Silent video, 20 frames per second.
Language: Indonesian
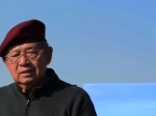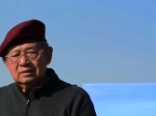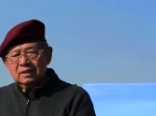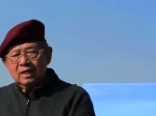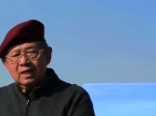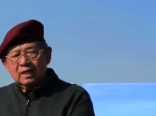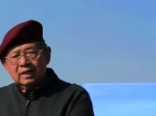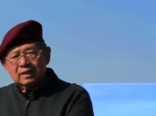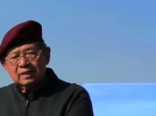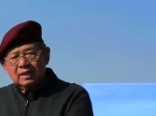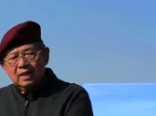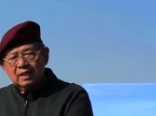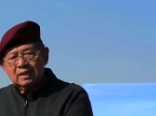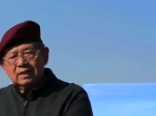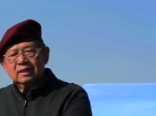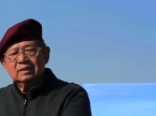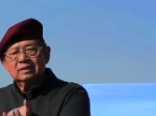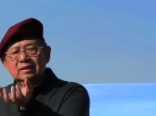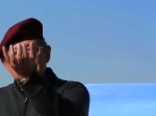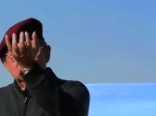Saya akan
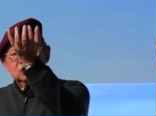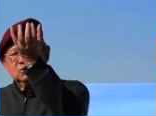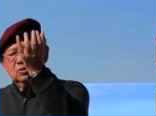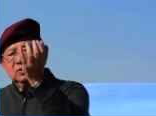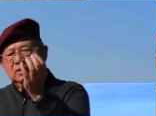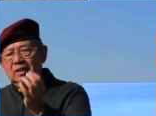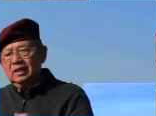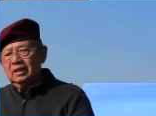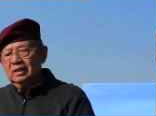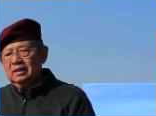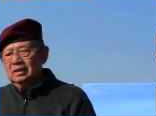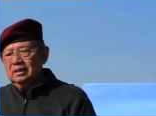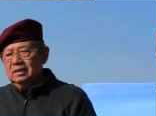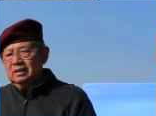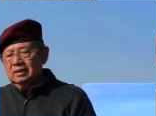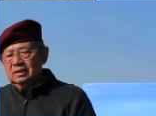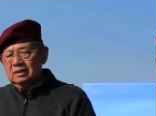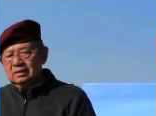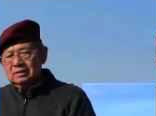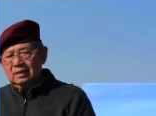angkat hijaunya,
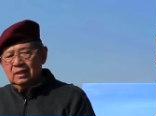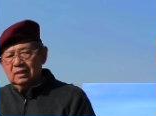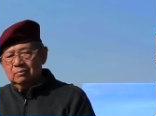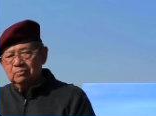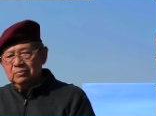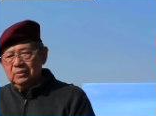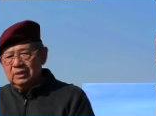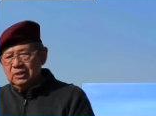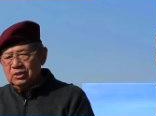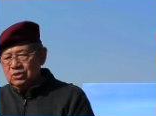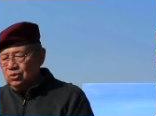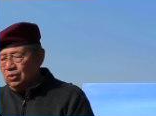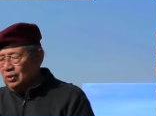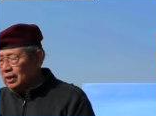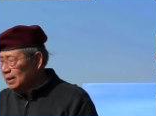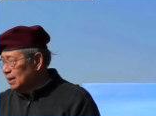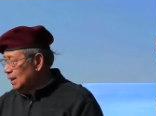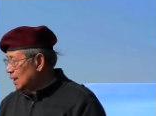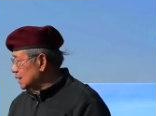saya lebih hijaukan